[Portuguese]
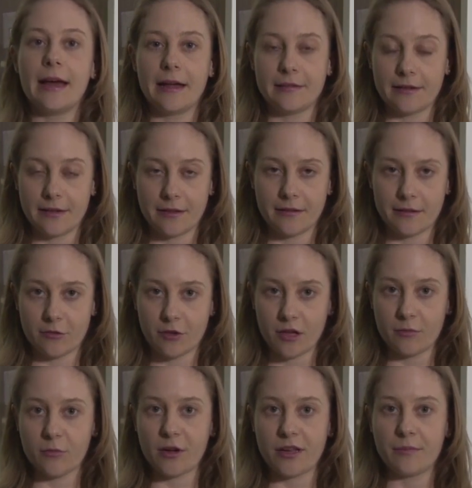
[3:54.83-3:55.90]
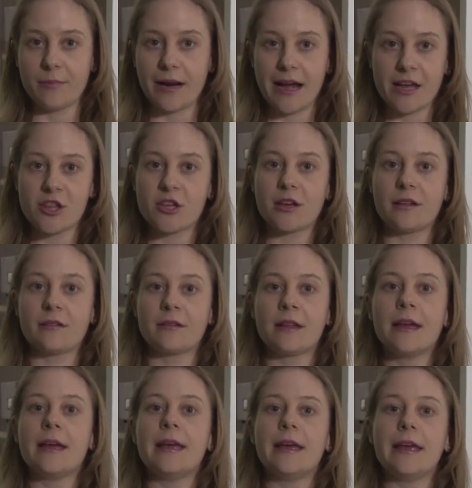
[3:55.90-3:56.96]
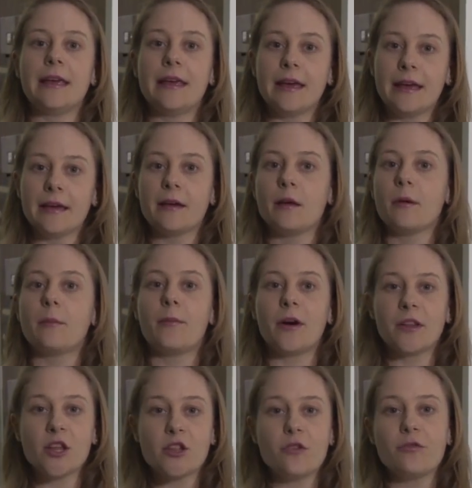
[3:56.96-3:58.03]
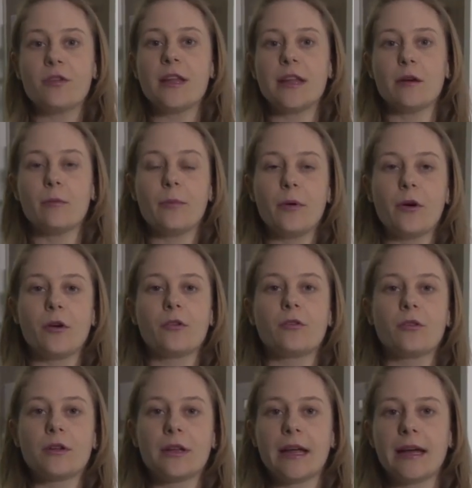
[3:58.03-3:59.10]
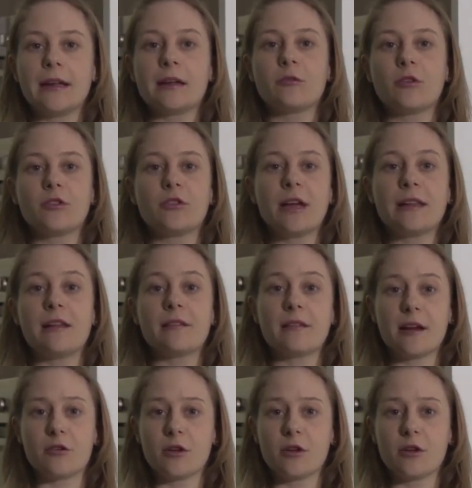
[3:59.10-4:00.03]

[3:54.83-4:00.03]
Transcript: essa questão das boas práticas e que pode diferir um pouco, né, quando é das